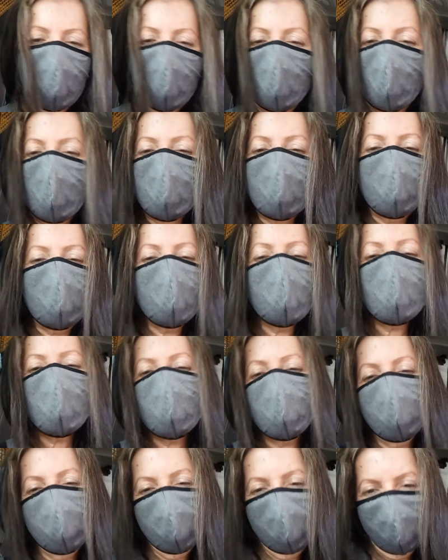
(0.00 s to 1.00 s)
Aí,
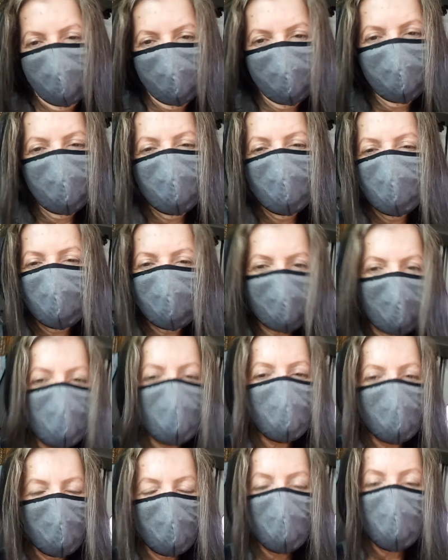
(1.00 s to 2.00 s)

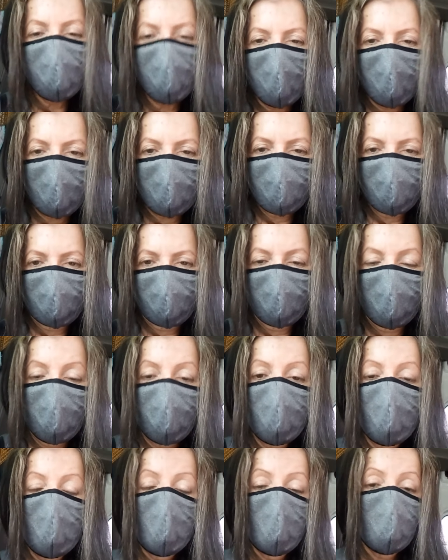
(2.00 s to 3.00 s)
todo mundo gosta,
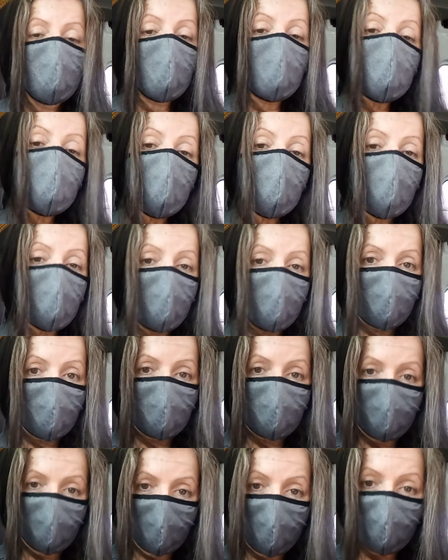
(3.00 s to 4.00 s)
né? Mas ouvir
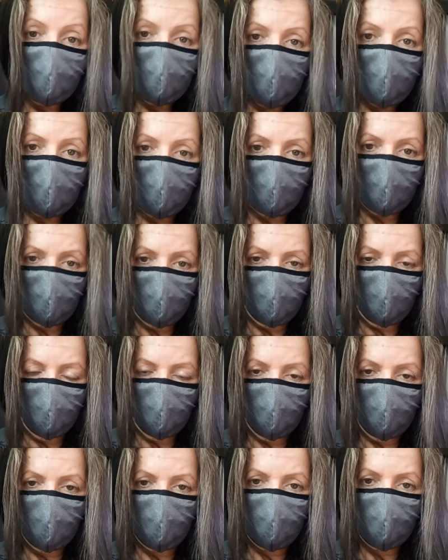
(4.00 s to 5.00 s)
críticas
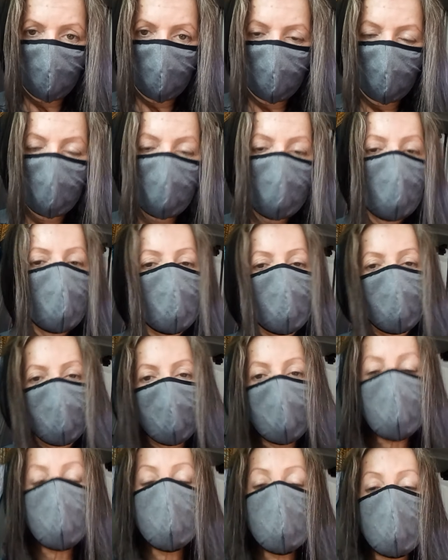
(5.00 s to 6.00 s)

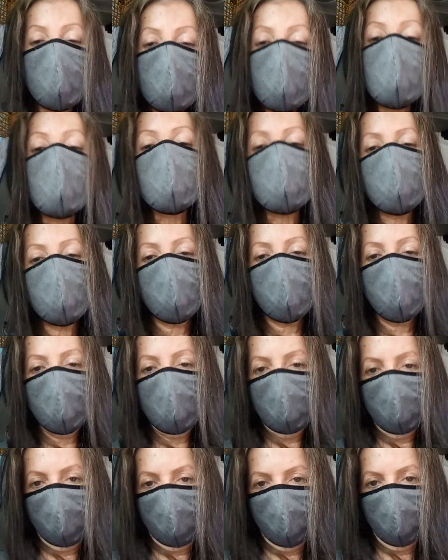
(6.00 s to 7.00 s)
é, é mais
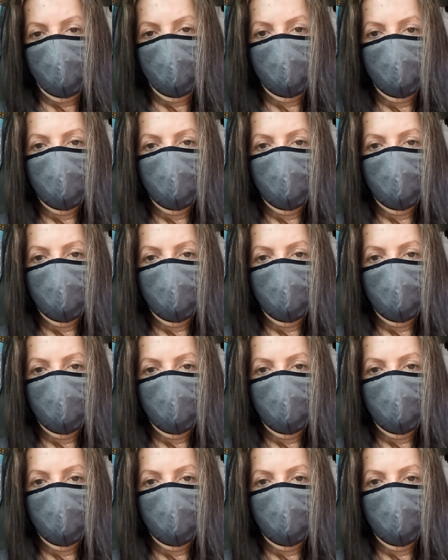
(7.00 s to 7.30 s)
difícil.